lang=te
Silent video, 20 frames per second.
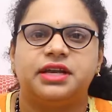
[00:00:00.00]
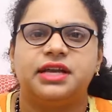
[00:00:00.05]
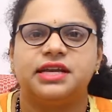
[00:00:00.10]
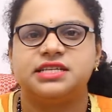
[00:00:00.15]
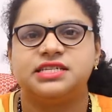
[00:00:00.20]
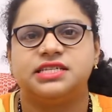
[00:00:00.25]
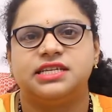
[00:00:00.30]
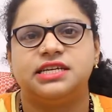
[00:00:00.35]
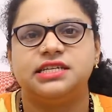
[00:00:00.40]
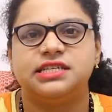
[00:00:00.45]
వరకు
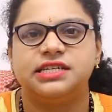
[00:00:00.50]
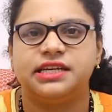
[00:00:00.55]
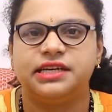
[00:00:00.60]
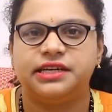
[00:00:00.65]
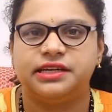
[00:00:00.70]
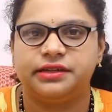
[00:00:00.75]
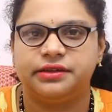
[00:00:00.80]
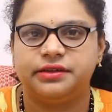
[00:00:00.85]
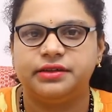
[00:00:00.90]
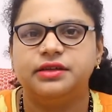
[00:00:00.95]
ఎక్స్టెండ్
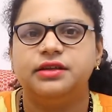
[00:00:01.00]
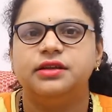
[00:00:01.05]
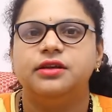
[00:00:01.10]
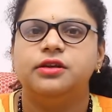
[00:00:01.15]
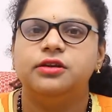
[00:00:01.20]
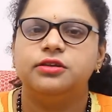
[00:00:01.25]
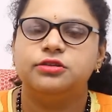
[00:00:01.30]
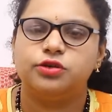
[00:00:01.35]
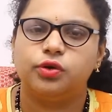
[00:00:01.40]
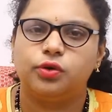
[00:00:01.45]
చేయండి
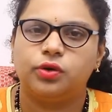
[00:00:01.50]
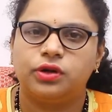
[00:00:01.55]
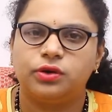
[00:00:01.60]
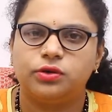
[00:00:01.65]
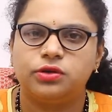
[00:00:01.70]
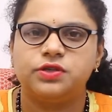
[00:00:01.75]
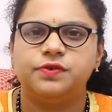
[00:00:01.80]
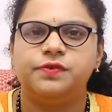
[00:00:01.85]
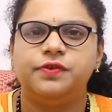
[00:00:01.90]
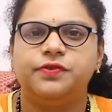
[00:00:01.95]
సో ఒక
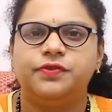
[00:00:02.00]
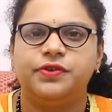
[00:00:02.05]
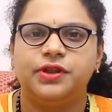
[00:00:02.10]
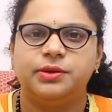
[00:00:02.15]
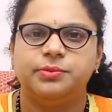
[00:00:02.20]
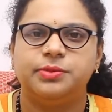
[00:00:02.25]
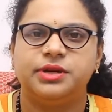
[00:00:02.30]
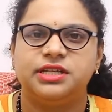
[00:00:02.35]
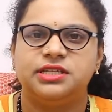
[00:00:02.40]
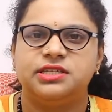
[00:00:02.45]
రోజు
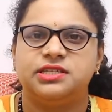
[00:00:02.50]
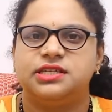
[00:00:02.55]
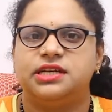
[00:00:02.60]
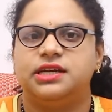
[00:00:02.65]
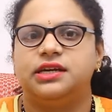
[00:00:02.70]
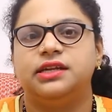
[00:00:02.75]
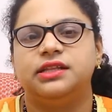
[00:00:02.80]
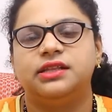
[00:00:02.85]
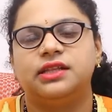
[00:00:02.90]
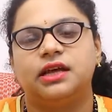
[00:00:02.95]
ఫిఫ్టీన్ మినిట్స్
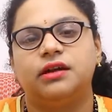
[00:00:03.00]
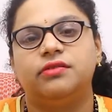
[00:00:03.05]
చేయండి